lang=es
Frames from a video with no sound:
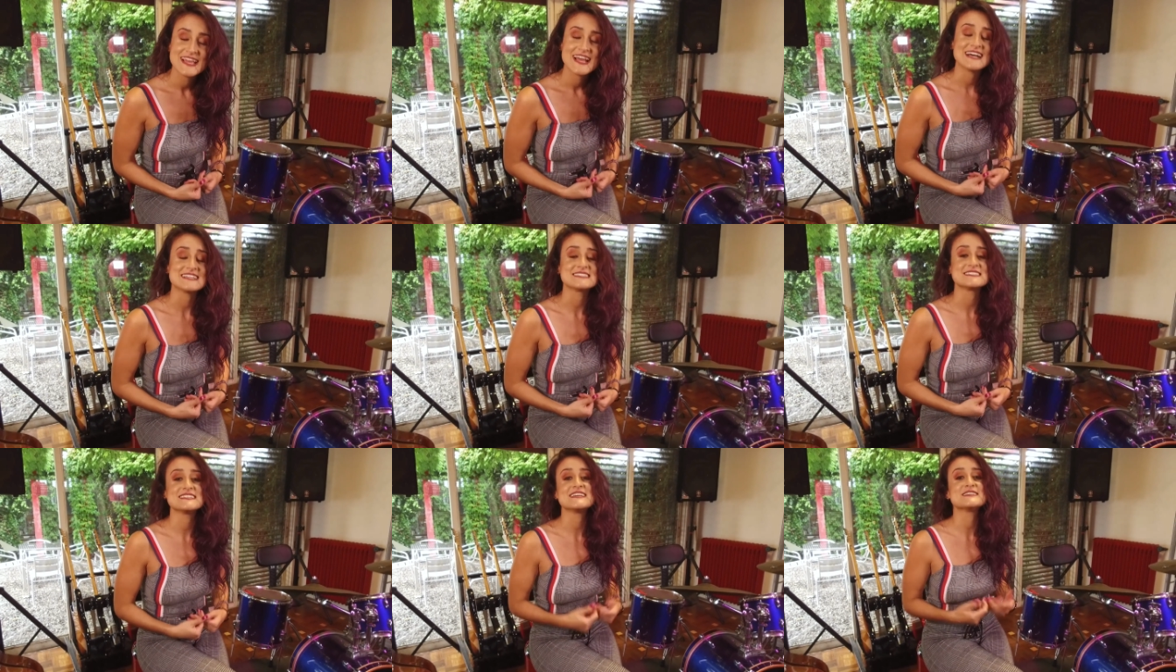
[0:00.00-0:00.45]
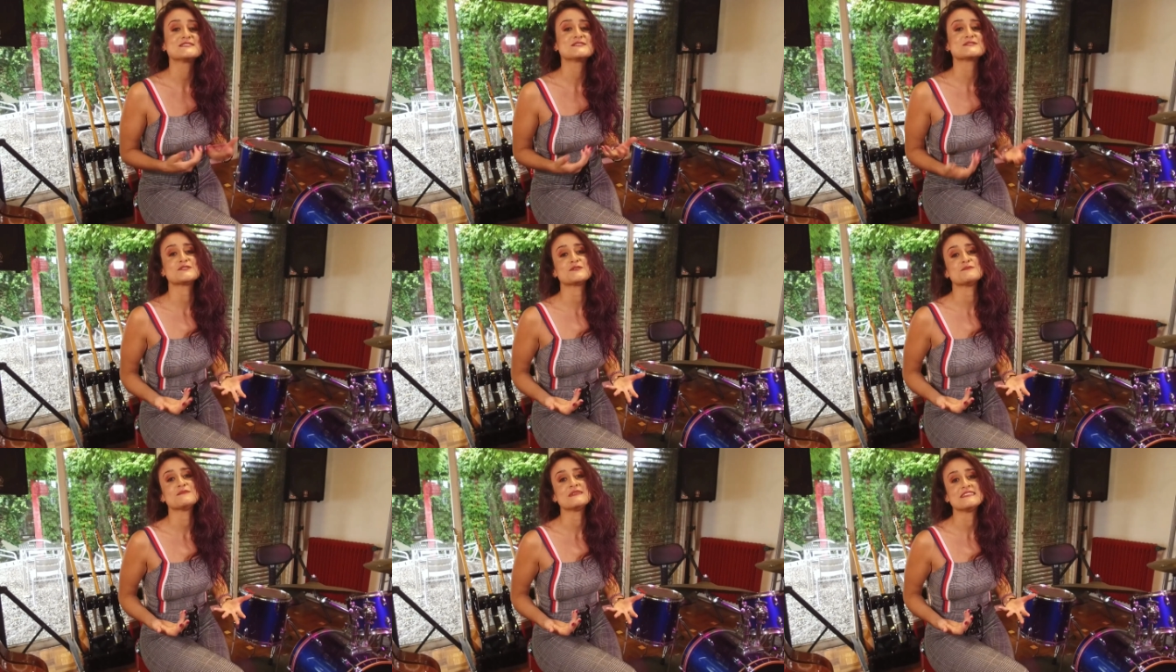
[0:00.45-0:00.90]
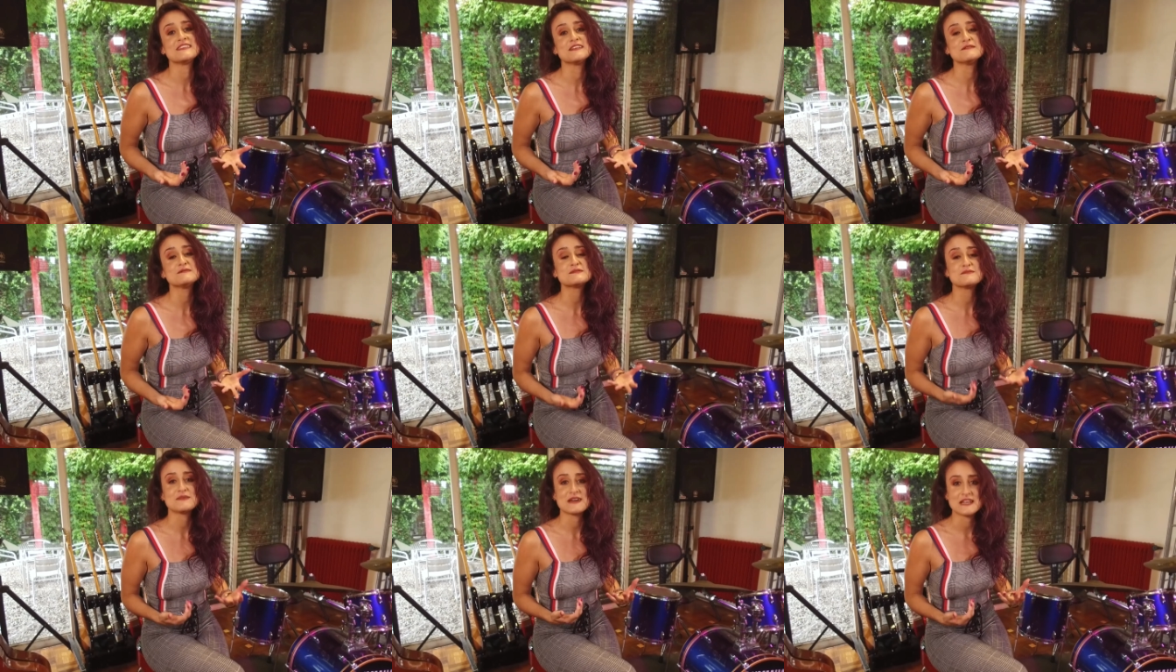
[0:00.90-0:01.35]
Así que esos son mis
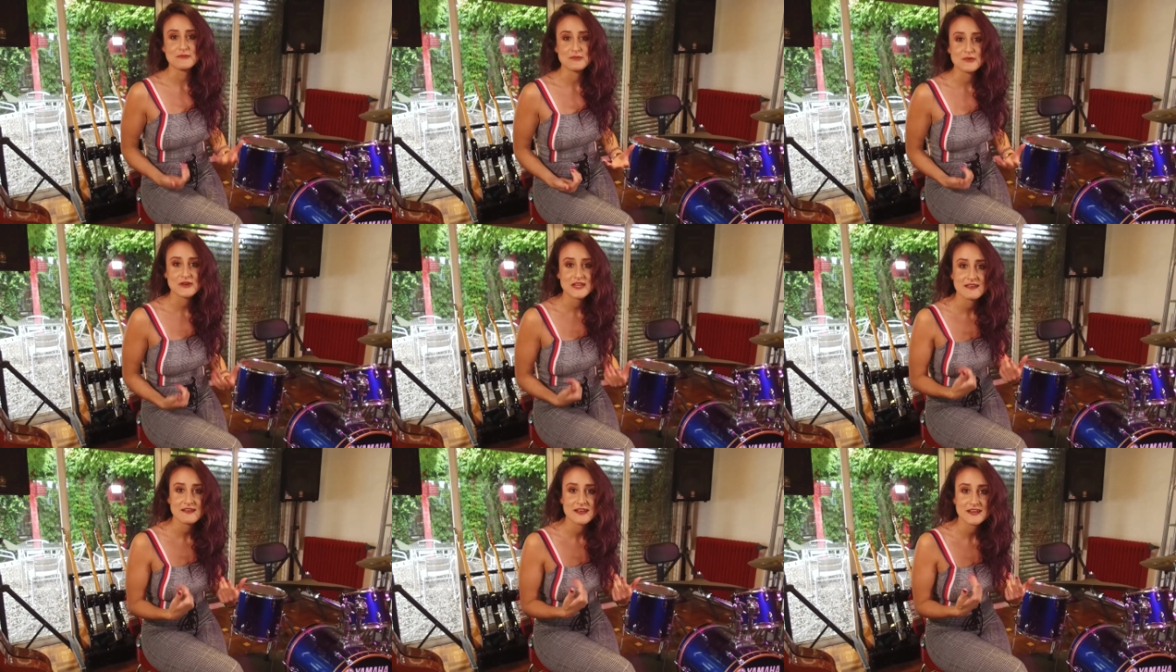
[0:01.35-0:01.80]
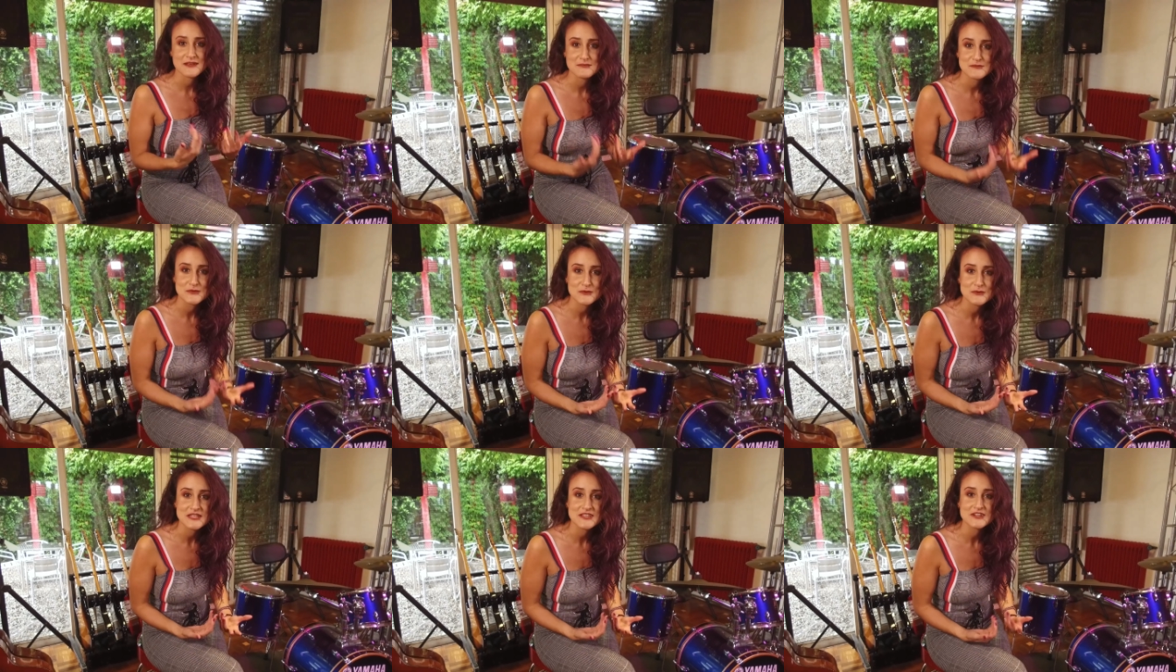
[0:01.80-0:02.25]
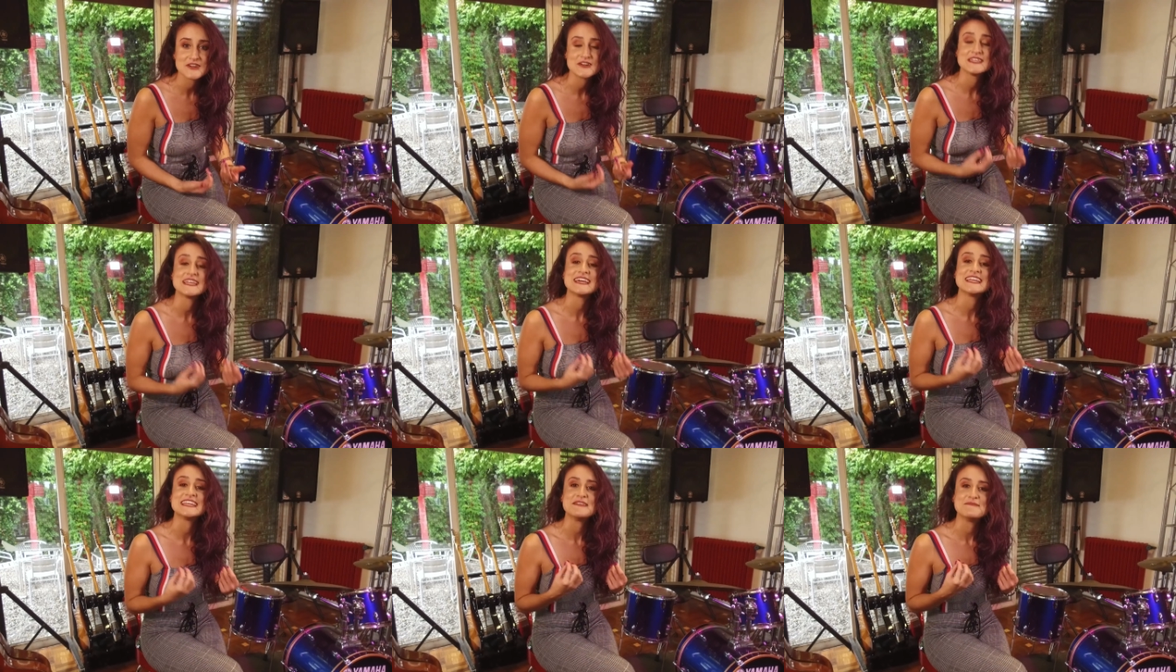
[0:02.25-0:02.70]
tips para poder hablar en público
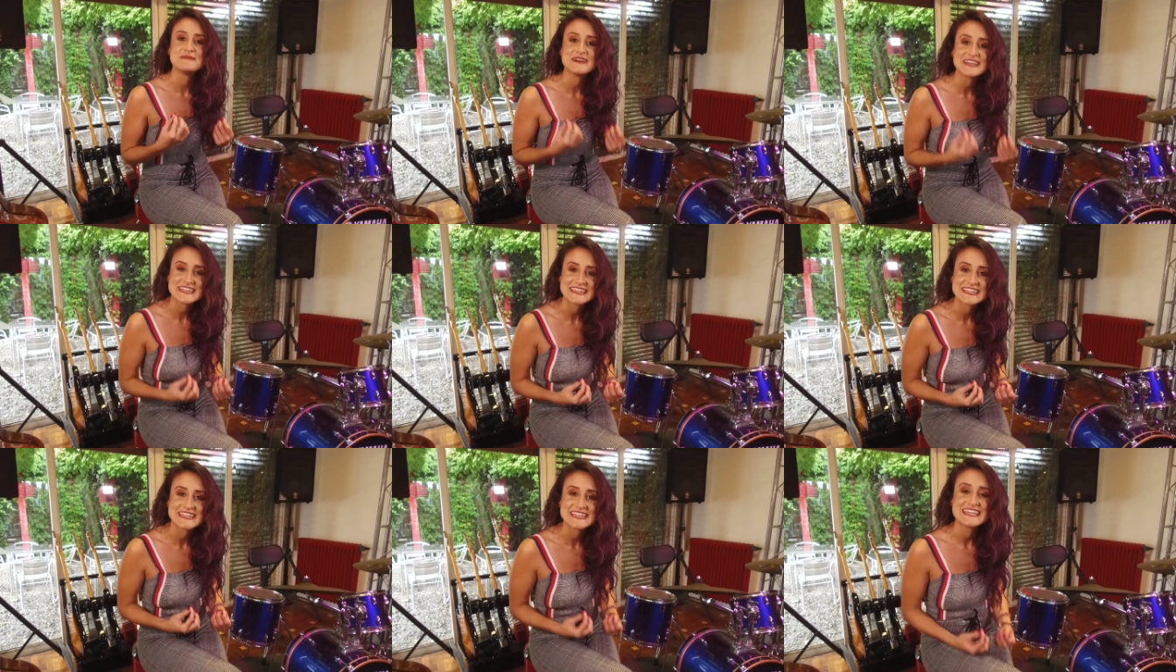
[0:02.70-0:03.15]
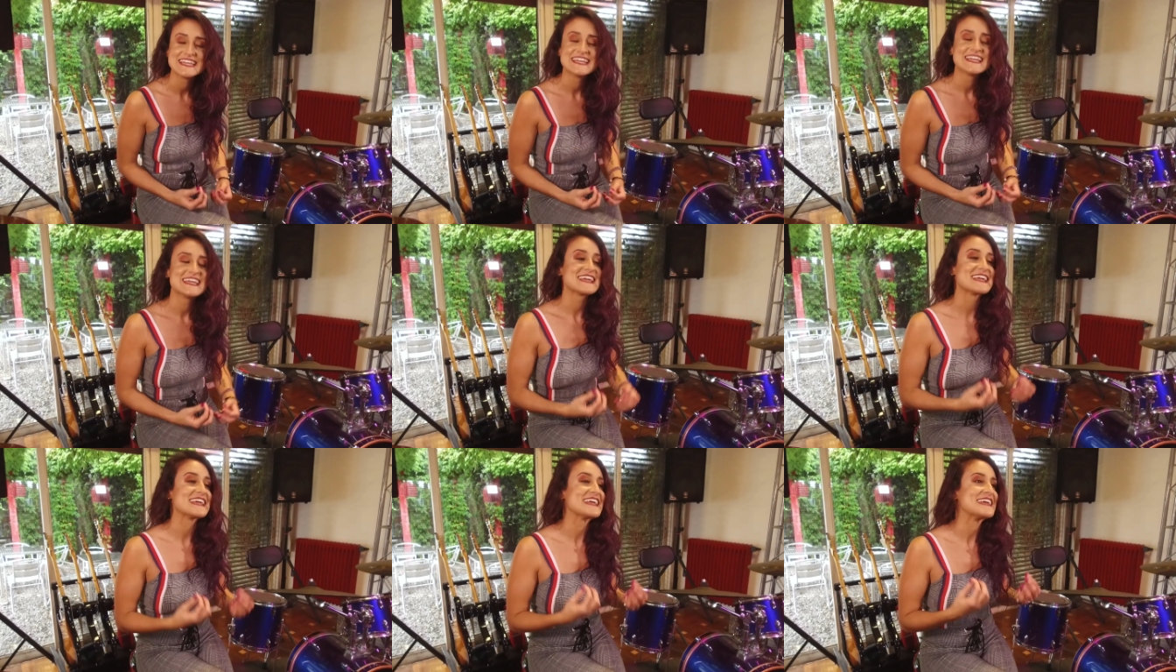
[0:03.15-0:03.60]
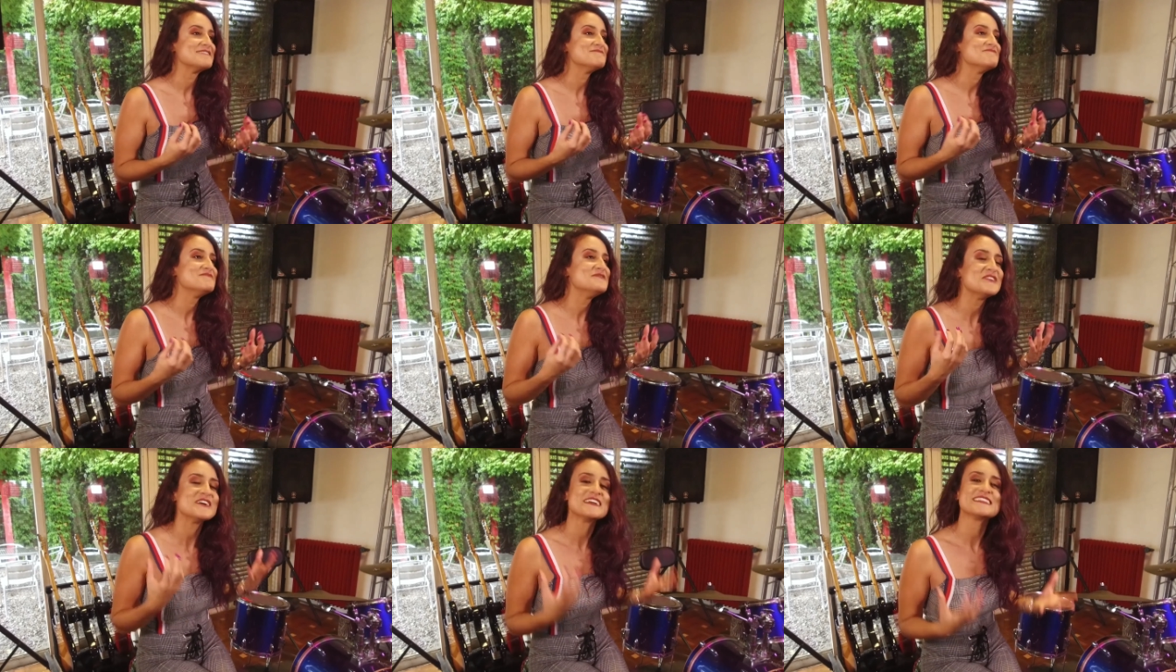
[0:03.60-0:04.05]
y animarte, que
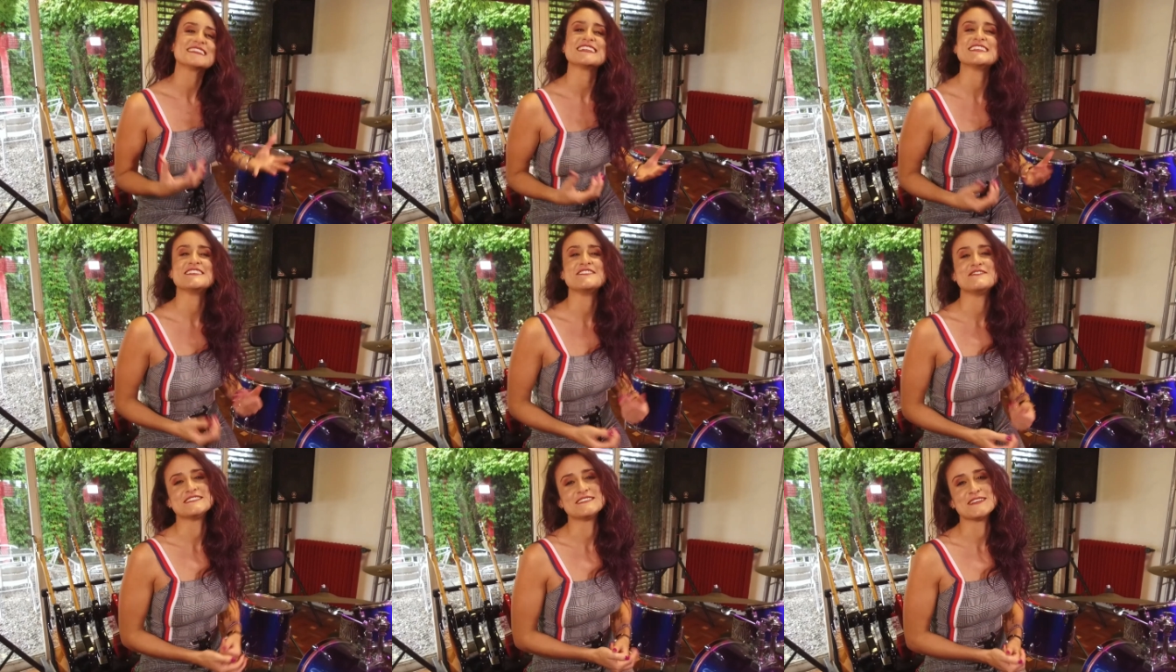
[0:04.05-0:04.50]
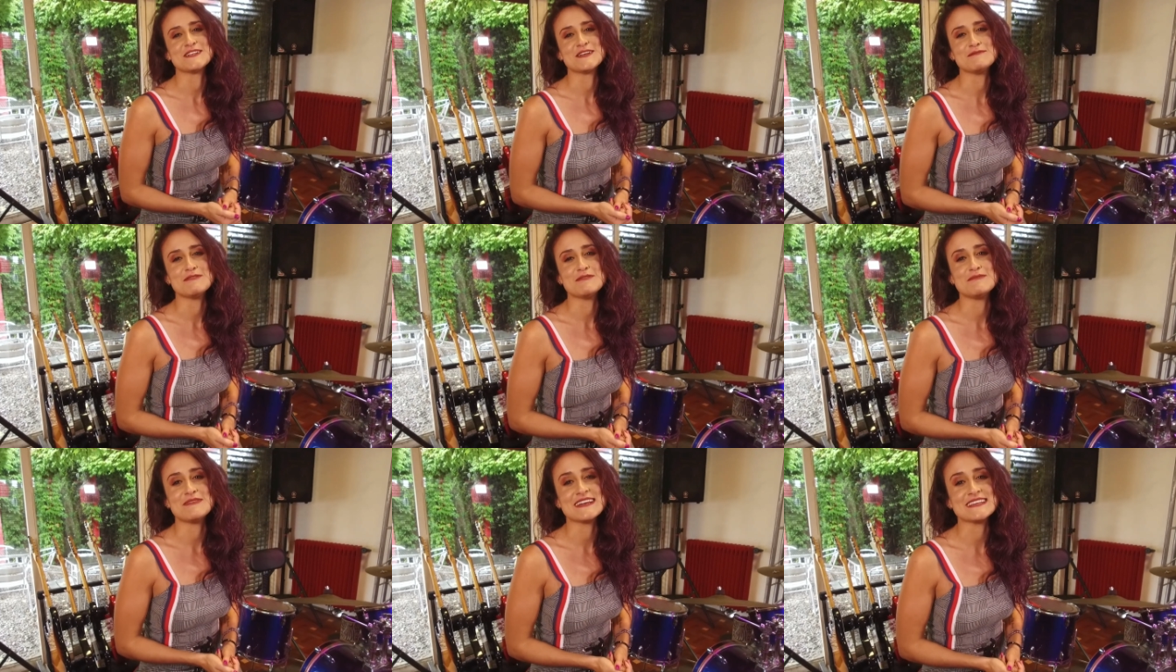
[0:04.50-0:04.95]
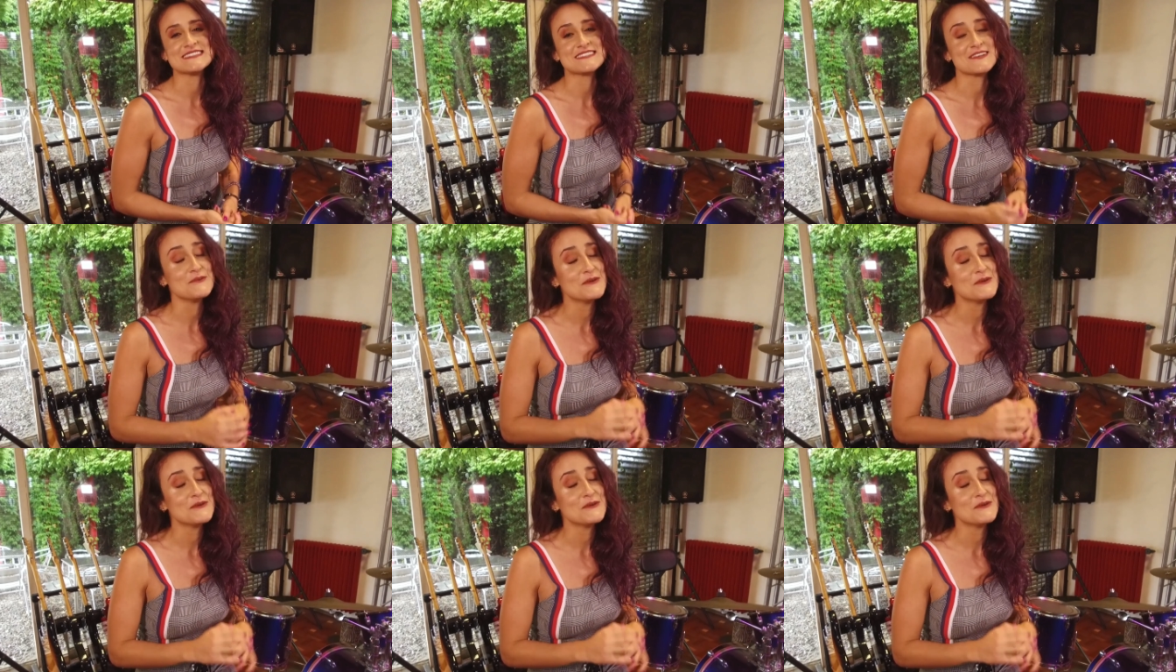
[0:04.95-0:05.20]
no es tan difícil como parece.